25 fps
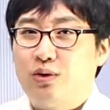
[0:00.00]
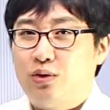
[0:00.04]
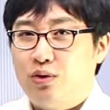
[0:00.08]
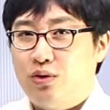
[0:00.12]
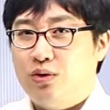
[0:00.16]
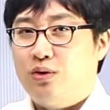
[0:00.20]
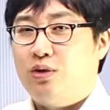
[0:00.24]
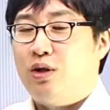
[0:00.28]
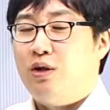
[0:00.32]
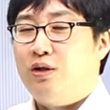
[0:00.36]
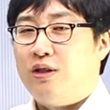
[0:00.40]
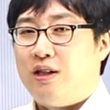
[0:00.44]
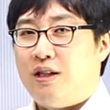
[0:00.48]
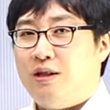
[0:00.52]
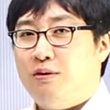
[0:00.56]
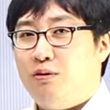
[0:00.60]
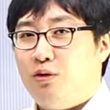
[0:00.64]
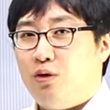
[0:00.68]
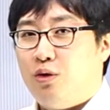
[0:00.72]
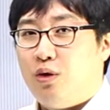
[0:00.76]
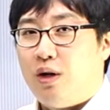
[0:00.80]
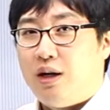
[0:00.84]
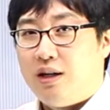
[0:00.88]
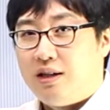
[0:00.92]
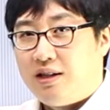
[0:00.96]

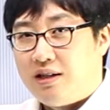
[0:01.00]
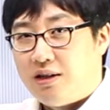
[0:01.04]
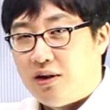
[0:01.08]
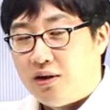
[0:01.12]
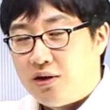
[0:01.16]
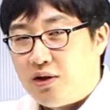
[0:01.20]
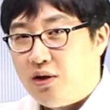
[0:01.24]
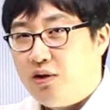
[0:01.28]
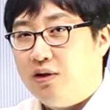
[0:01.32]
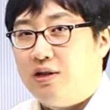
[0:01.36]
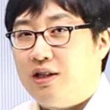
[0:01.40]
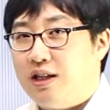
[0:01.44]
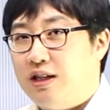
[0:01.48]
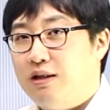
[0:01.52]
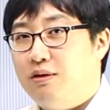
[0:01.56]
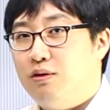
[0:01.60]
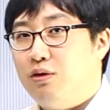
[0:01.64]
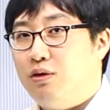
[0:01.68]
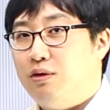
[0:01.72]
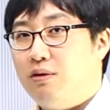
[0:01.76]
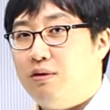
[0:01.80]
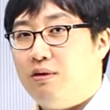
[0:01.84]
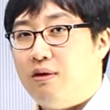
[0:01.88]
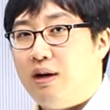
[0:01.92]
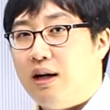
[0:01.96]
중성팀과
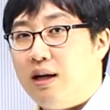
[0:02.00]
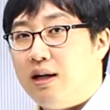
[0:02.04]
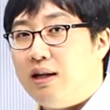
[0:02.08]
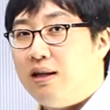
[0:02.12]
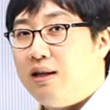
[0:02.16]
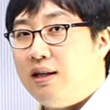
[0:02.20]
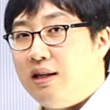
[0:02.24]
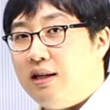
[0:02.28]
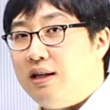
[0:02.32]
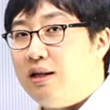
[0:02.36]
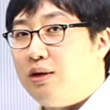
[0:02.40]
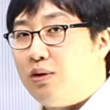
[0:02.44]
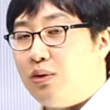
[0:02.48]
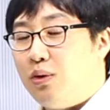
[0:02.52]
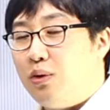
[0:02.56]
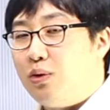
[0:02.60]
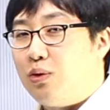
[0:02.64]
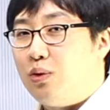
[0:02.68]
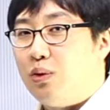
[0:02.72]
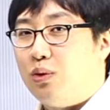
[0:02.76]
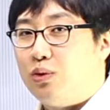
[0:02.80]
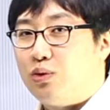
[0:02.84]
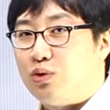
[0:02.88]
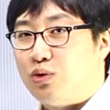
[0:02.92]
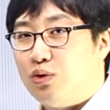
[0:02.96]
여성팀이 있고
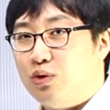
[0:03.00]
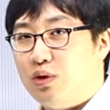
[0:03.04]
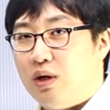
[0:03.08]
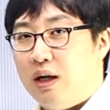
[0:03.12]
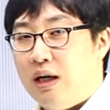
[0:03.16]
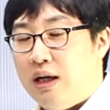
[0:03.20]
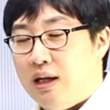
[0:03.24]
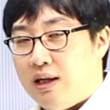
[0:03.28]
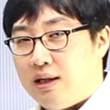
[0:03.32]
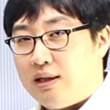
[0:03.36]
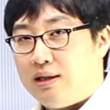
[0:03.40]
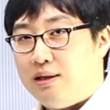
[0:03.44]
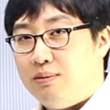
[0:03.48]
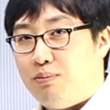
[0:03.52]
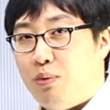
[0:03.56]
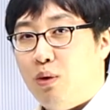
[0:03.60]
또중그